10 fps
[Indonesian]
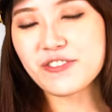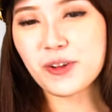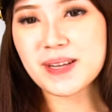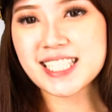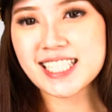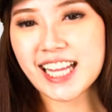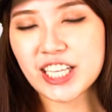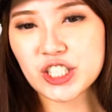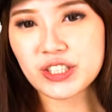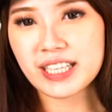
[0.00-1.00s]
informasi
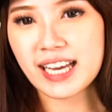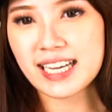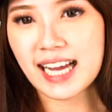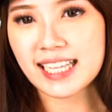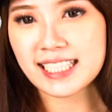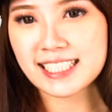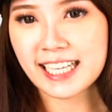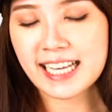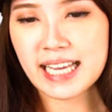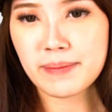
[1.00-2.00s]
selanjutnya, kali ini
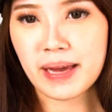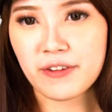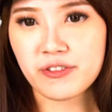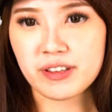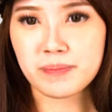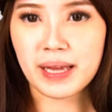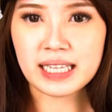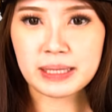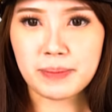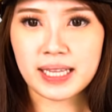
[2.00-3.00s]
dari game Evil Band
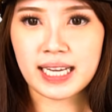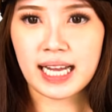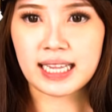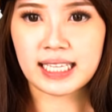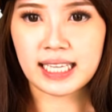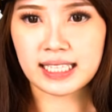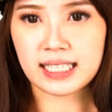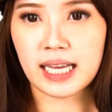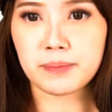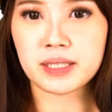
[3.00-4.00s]
di mana kali ini
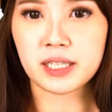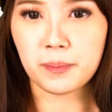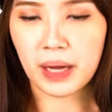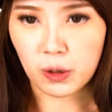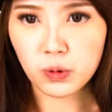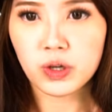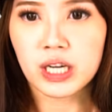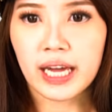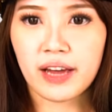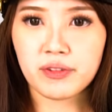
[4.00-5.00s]
di update terbaru,
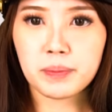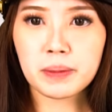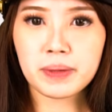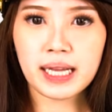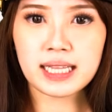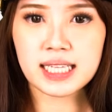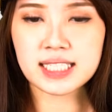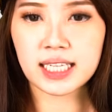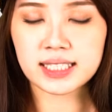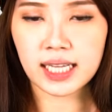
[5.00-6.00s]
Evil Band merilis
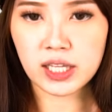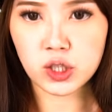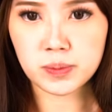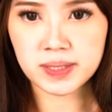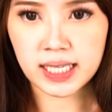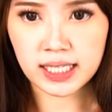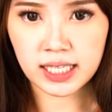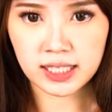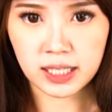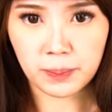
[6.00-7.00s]
jajaran Doomsday
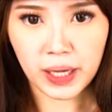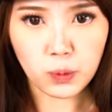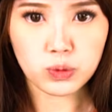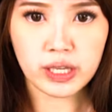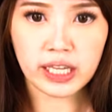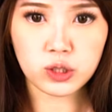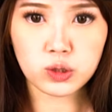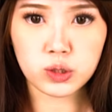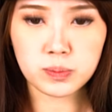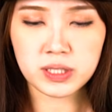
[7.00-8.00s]
Gear terbaru yaitu
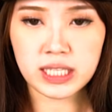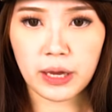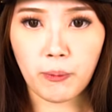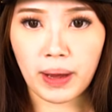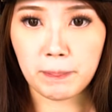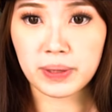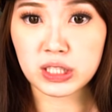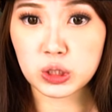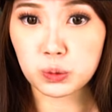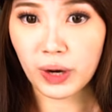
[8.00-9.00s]
Doomsday
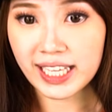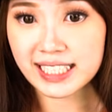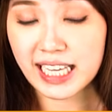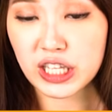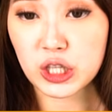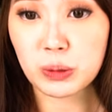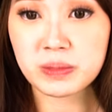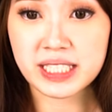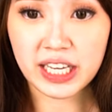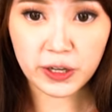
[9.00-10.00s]
Weapon 2 dan
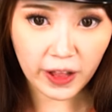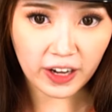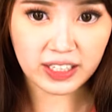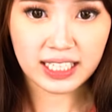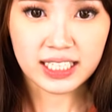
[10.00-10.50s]
Doomsday Clock.